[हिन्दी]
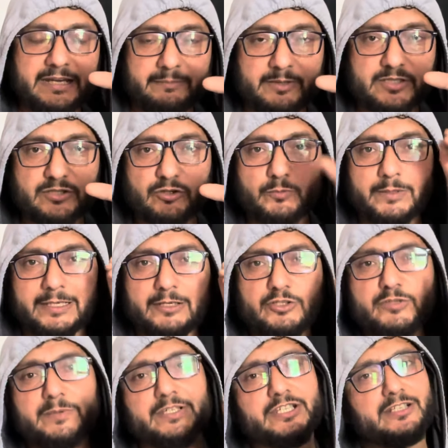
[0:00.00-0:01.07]
केमिस्ट्री और
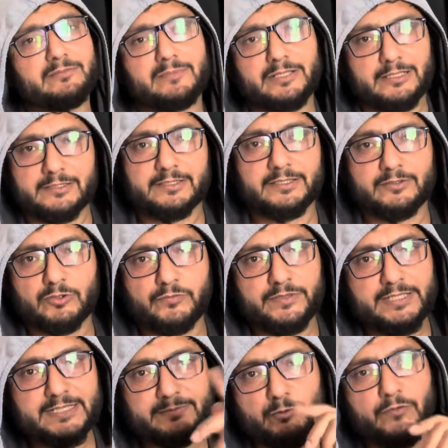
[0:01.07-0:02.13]
बायोलॉजी में अच्छे नंबर आते हैं और
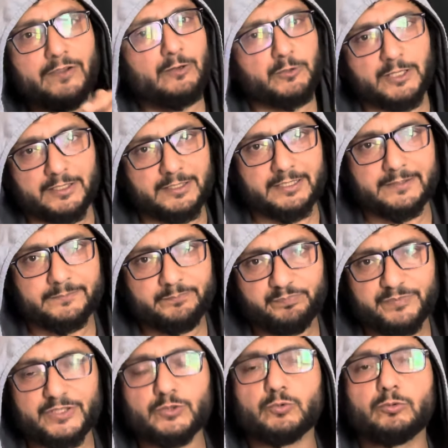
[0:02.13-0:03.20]
फिजिक्स में वो फेल हो जाता
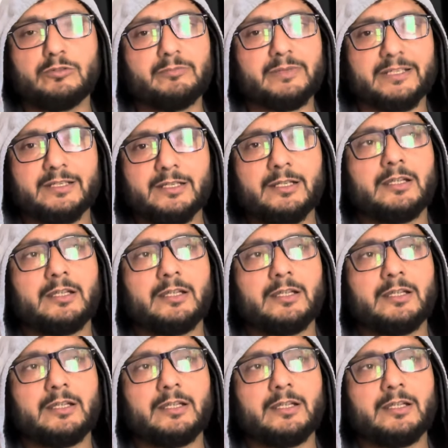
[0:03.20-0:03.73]
है स्कूल में